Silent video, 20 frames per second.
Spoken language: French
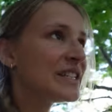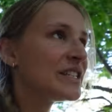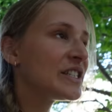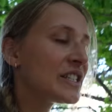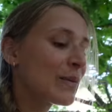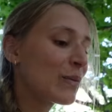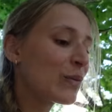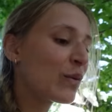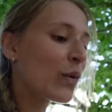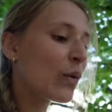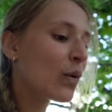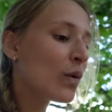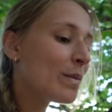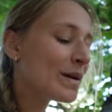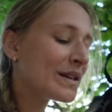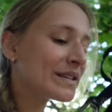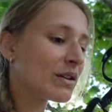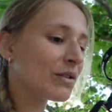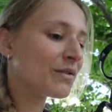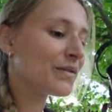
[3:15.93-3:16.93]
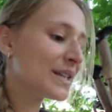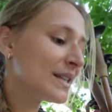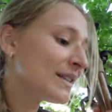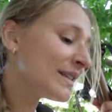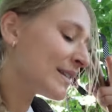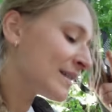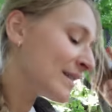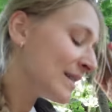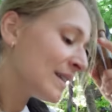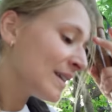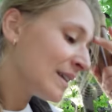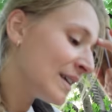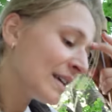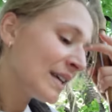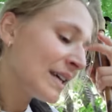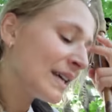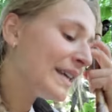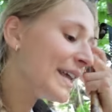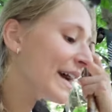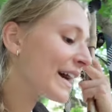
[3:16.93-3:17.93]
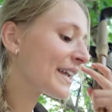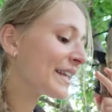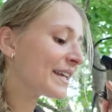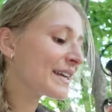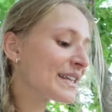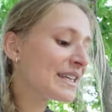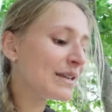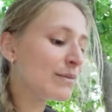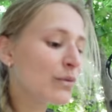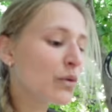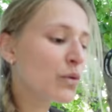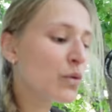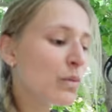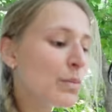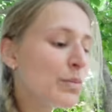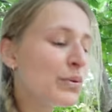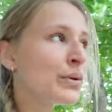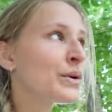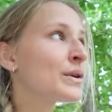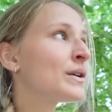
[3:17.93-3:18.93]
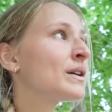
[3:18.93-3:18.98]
J'aime trop parce qu'en fait, il n'y a rien qui me coupe